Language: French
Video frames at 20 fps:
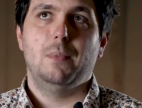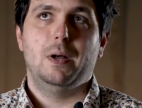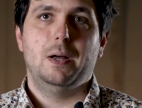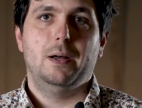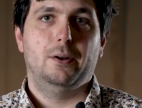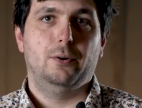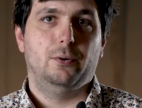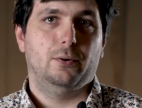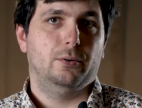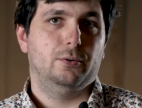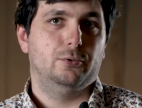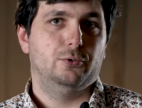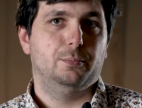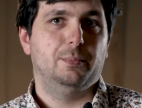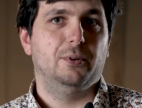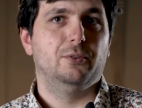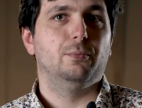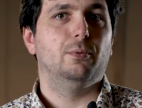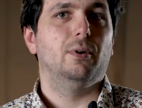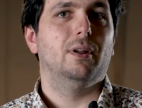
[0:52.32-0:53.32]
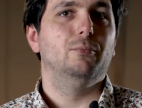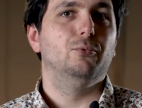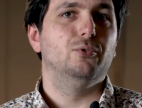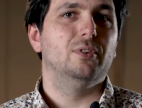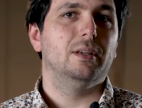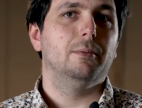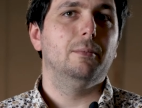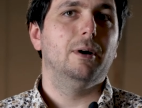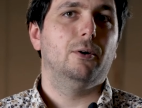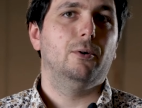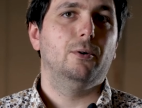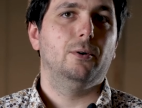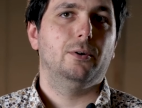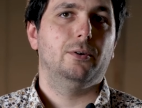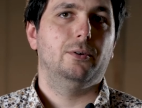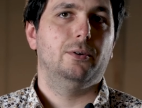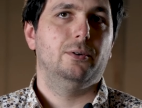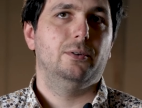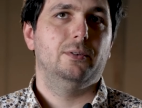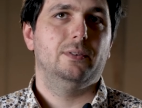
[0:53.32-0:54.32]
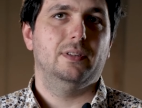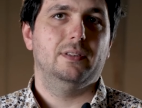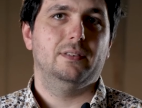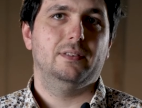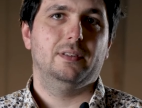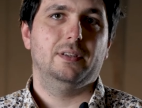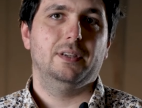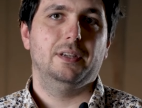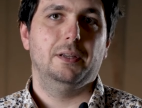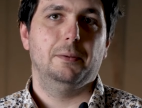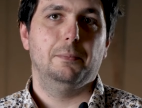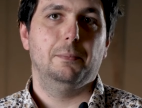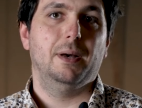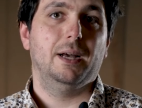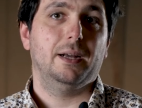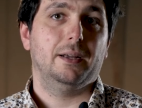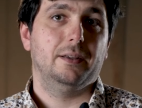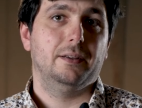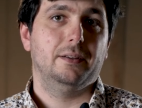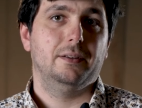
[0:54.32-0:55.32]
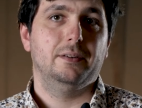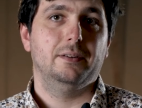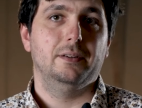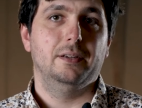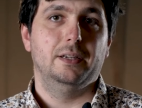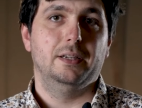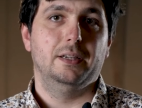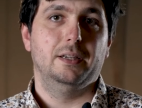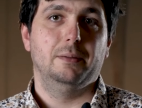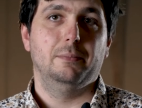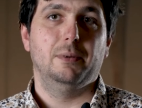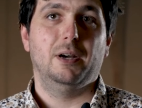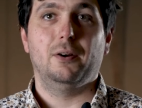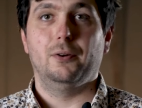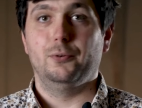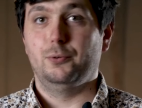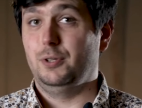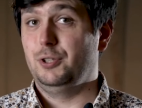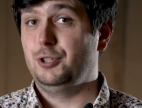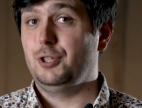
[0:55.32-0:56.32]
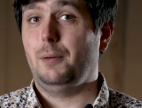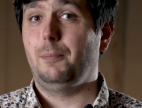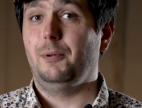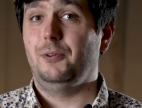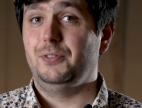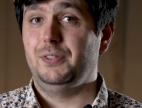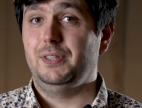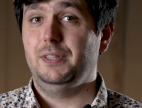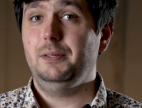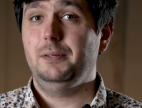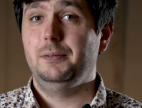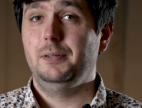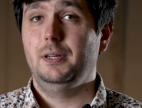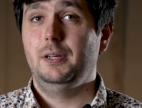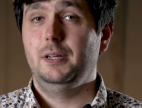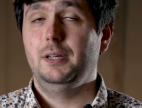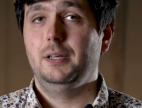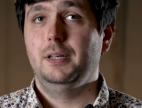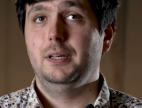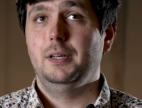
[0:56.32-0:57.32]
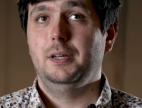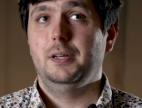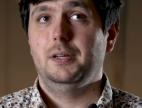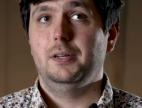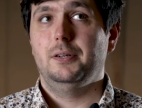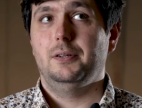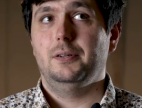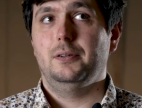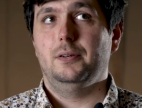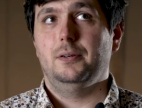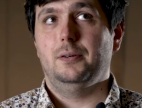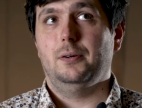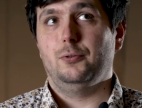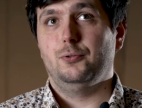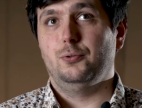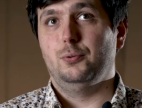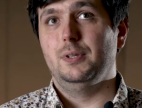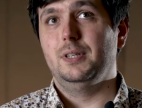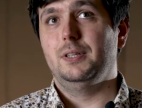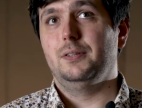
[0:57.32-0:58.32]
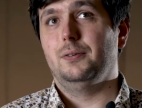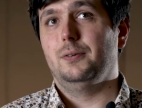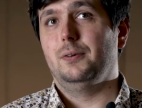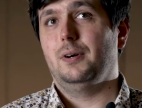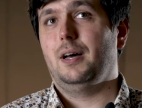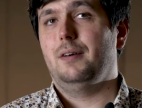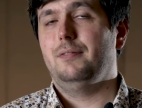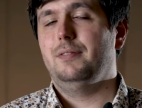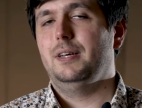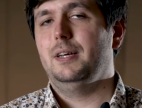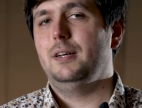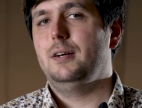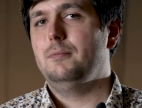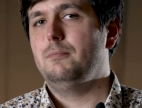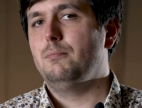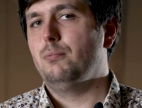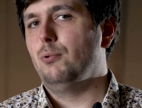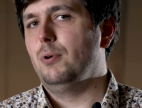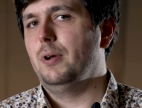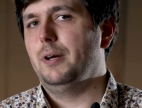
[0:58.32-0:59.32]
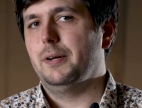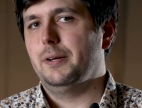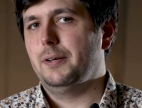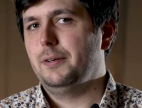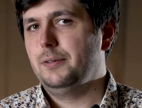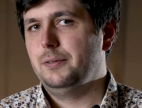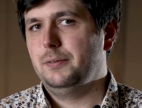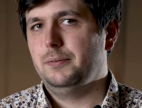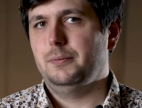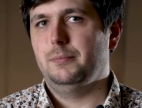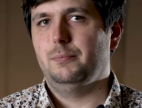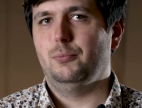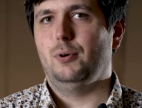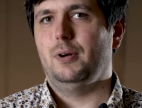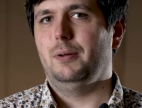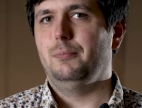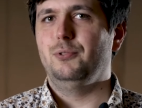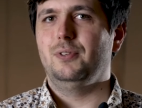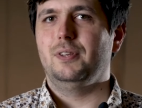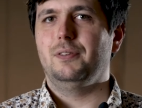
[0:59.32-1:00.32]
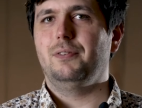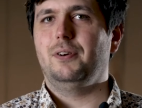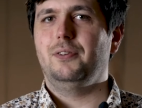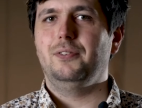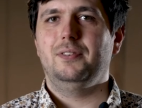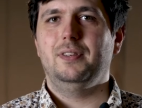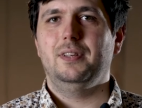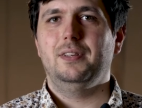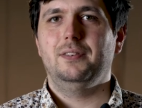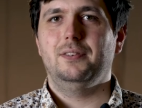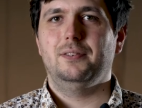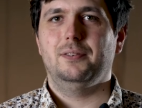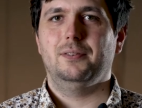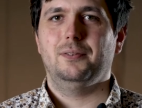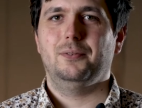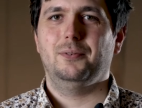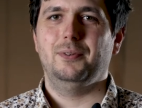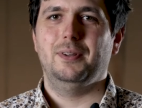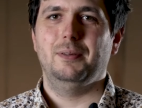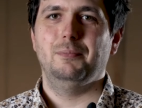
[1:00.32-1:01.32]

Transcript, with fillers: Alors, je pense pour la musique baroque, ça serait Bach et Marc-Antoine Charpentier. Ensuite, Ravel, Poulenc, pour la musique française qu'on